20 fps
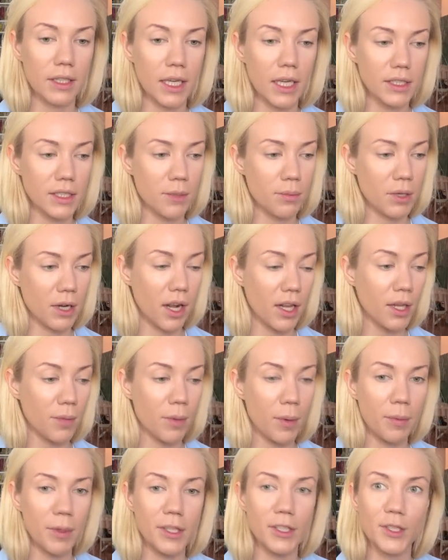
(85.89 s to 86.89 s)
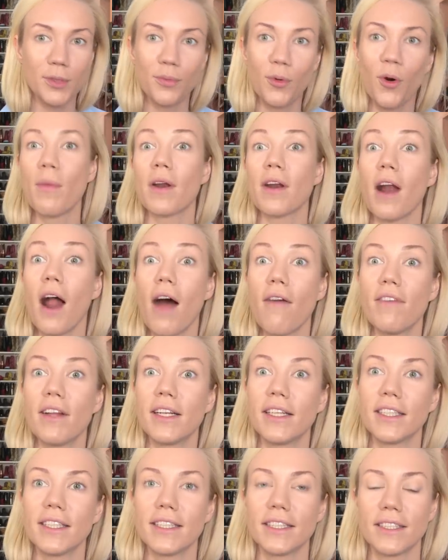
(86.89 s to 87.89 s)
я собирала по принципу
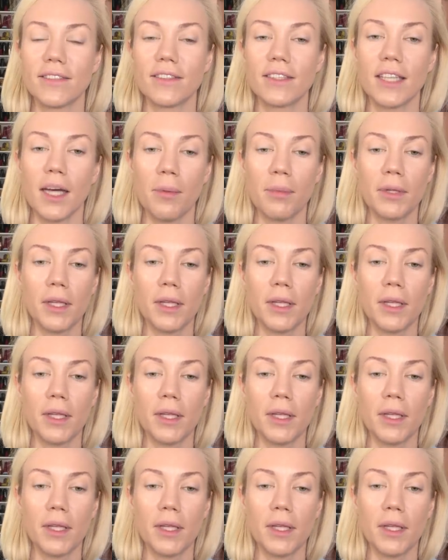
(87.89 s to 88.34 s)
правильные цвета,